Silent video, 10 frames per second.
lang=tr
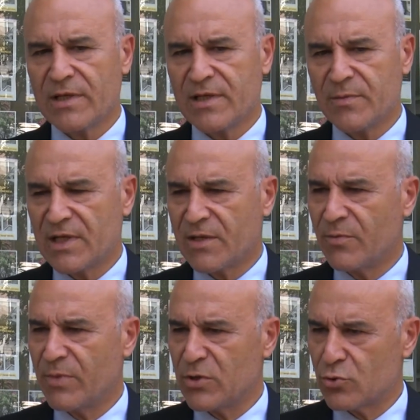
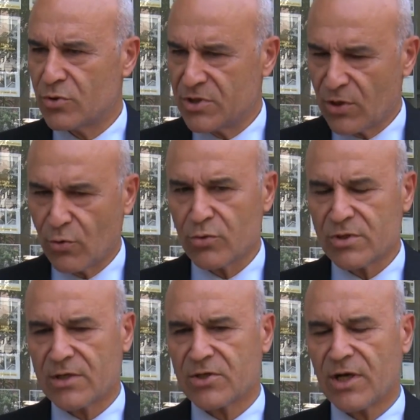2000-2500 diyecek
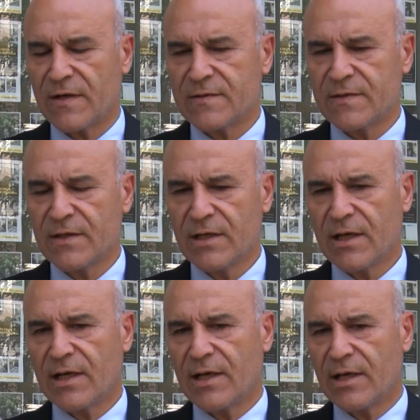olursak şayet
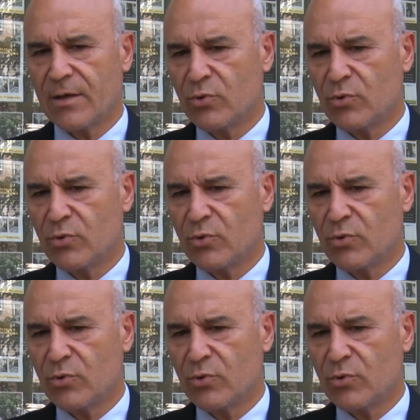e,